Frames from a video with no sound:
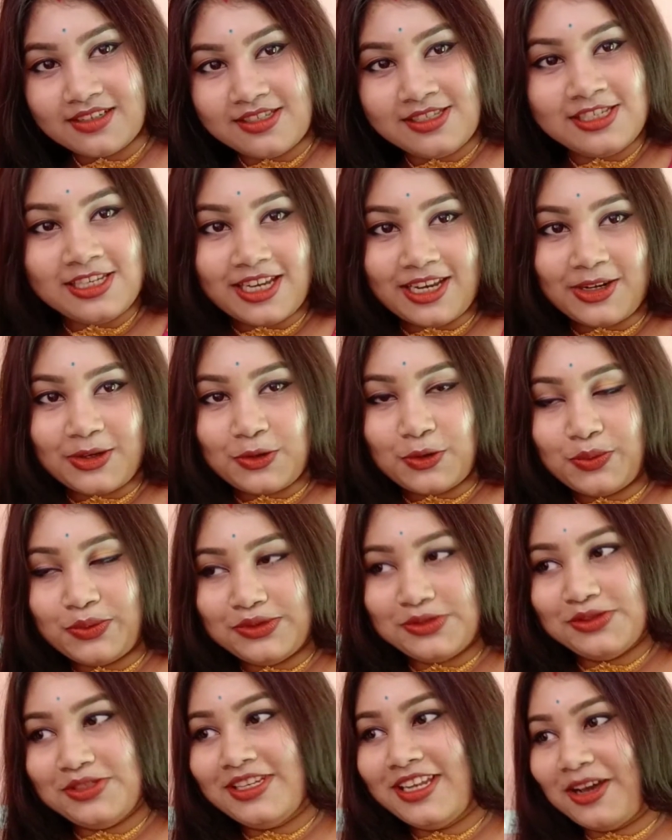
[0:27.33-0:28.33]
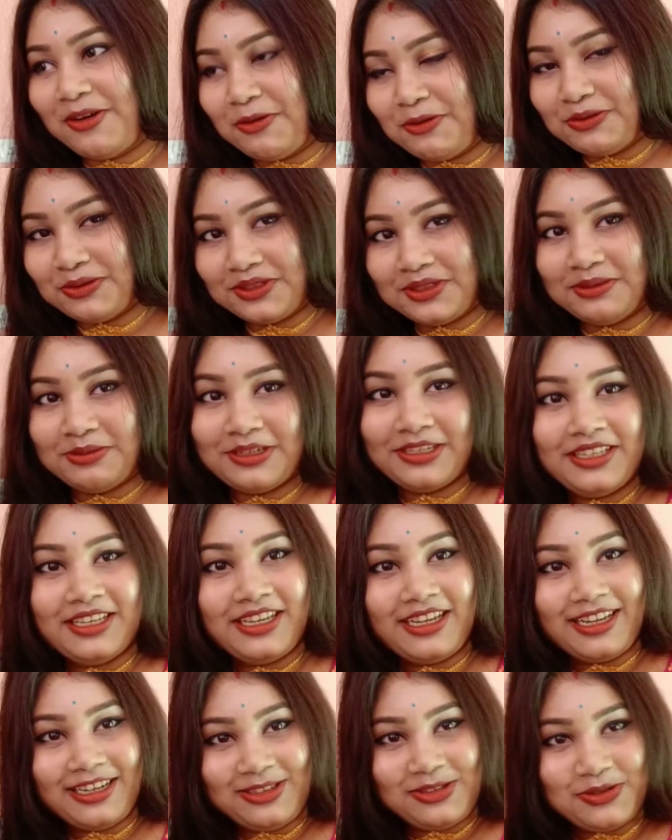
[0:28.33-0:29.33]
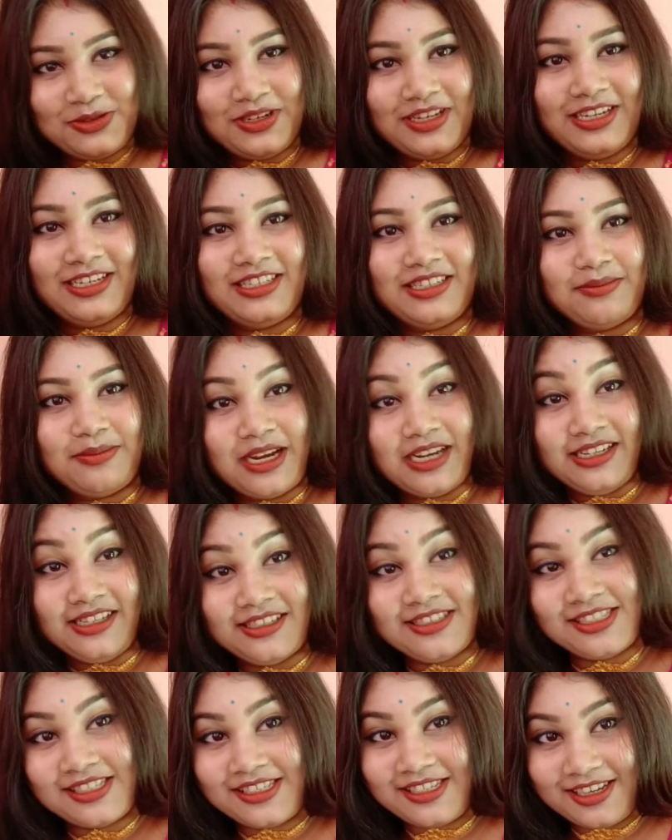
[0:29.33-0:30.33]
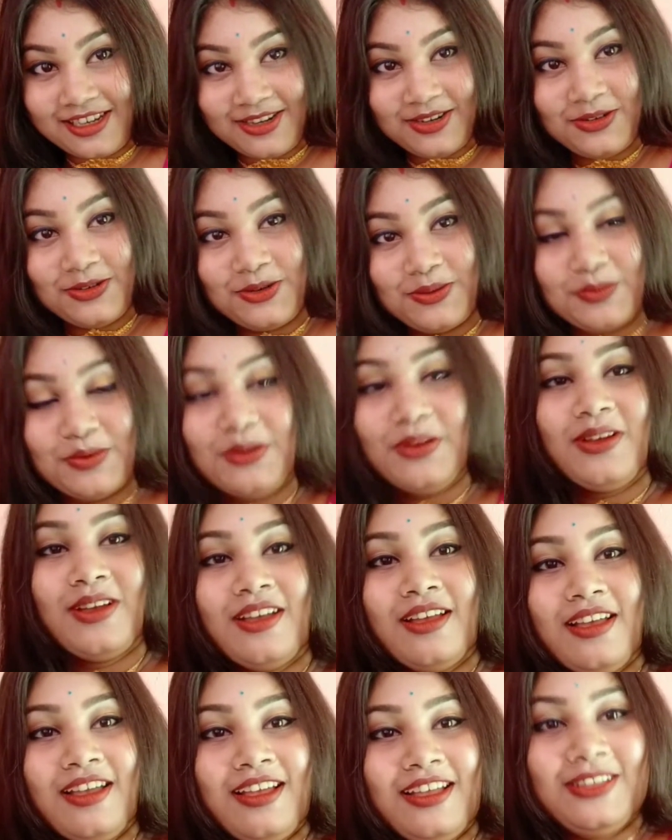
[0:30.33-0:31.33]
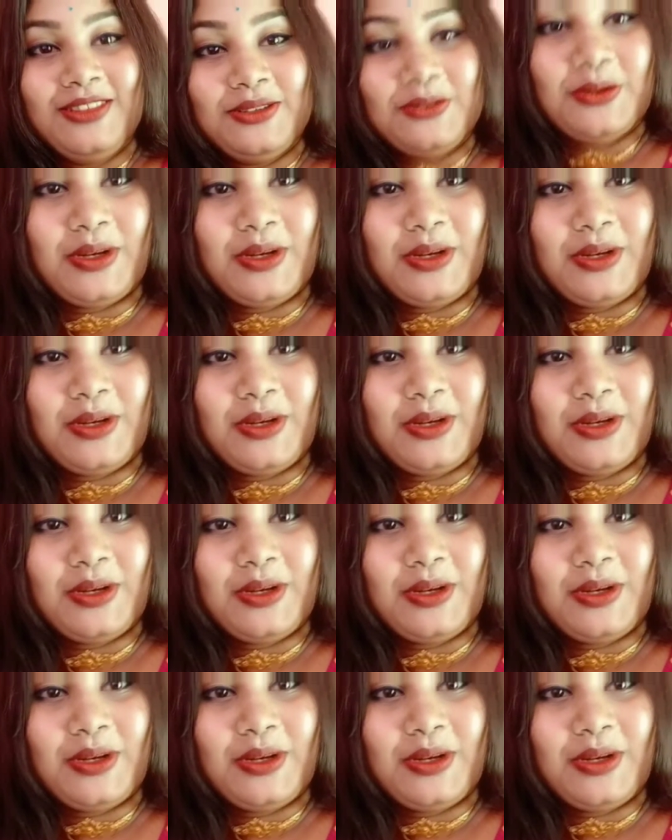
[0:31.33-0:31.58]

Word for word: শেয়ার করব যদি নাও করতে পারি এখানে চলে এসে বাড়ি এসে শেয়ার করব তো